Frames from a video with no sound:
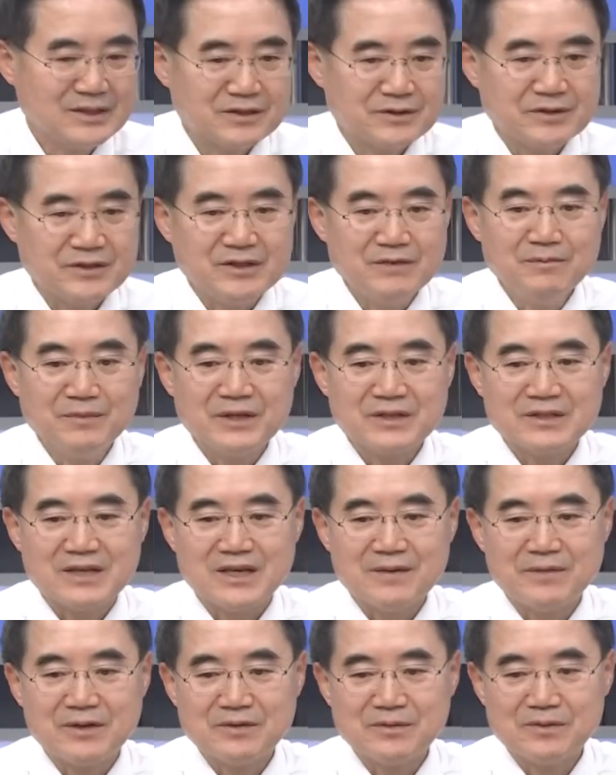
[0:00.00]
그 인플레
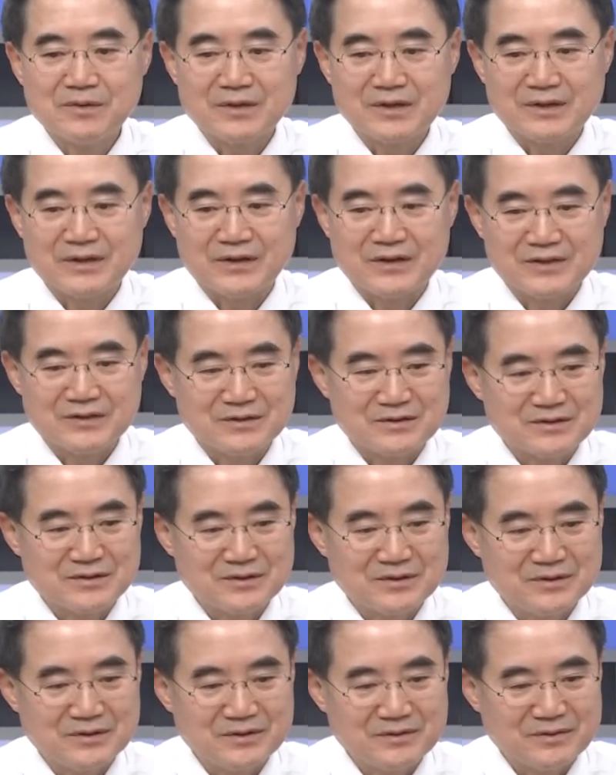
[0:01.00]
재발효율가
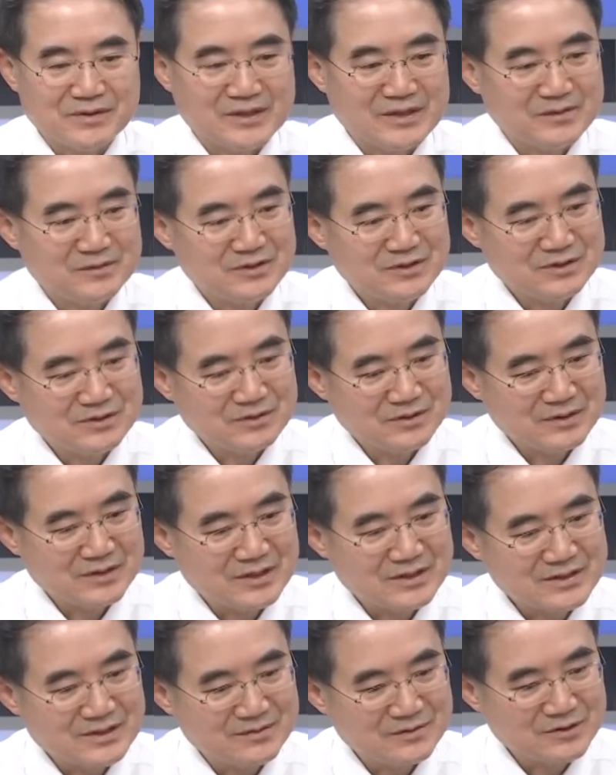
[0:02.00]
나왔었죠. 왜냐하면 7월
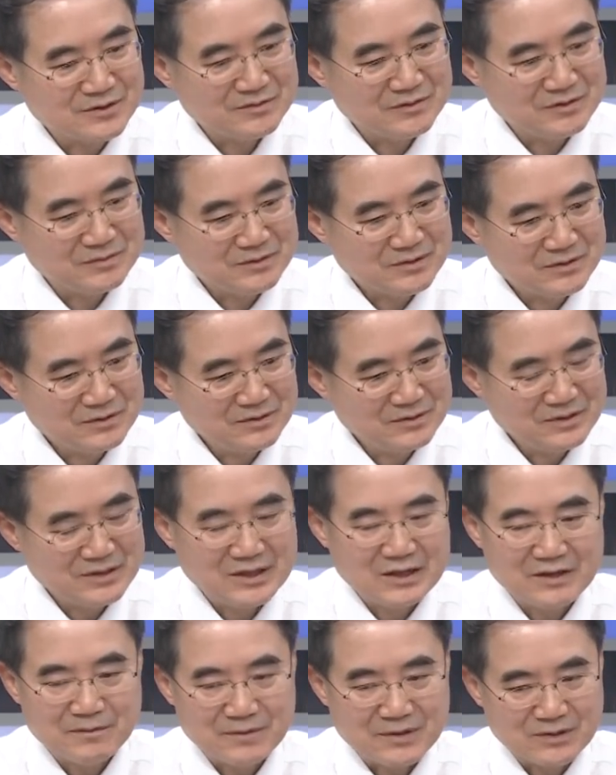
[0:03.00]
달 3.2%,
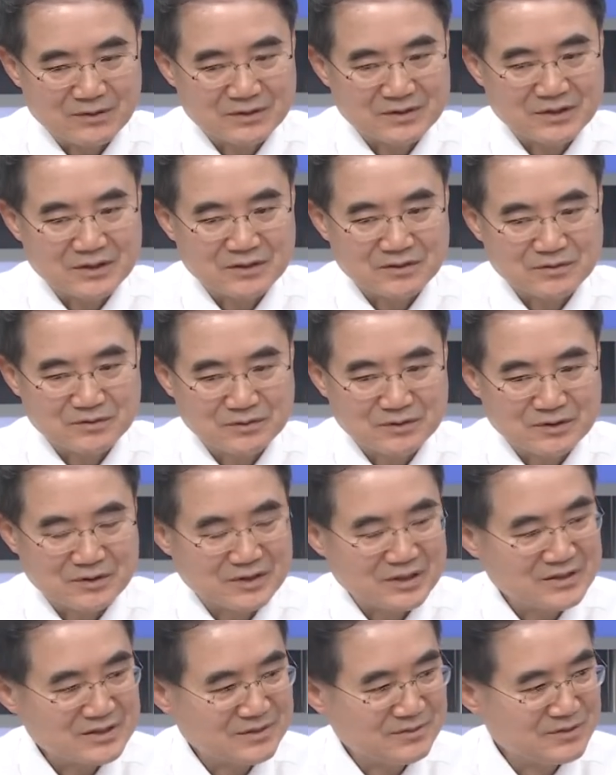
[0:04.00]
8월 달, 9월
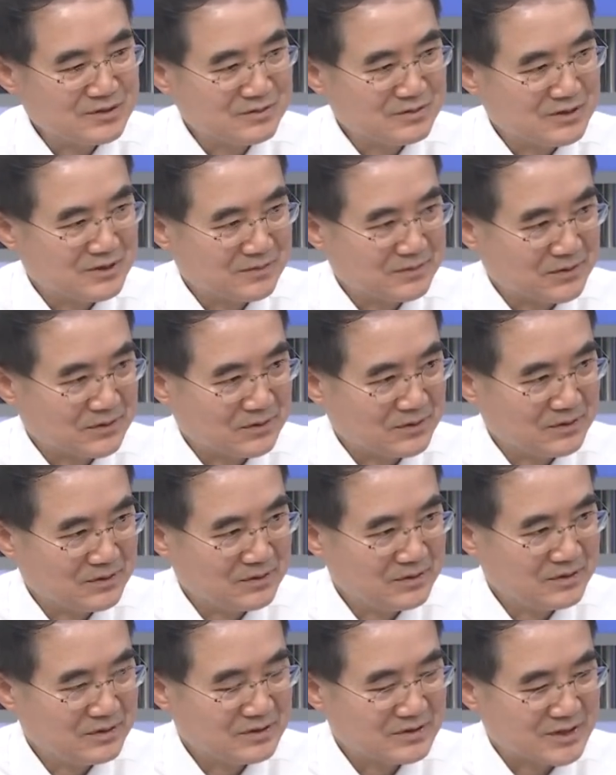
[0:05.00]
달3.7%
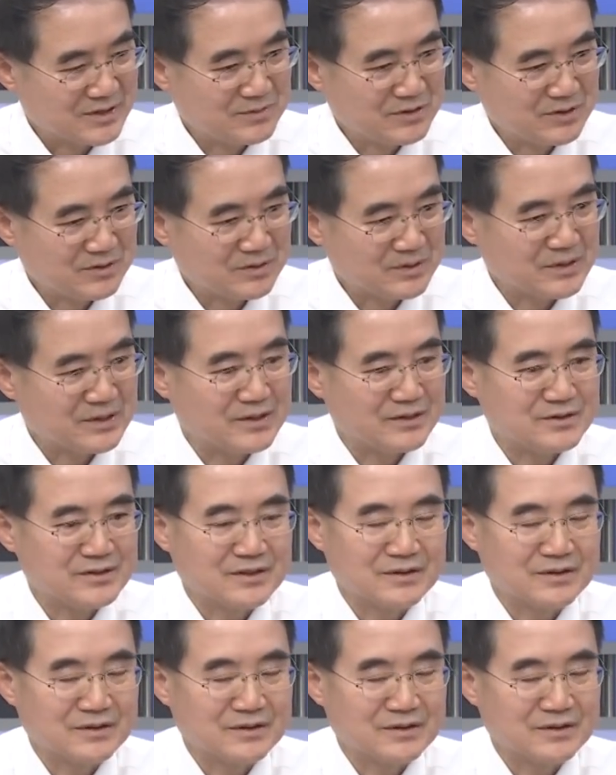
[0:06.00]
음. 재발효율가 나온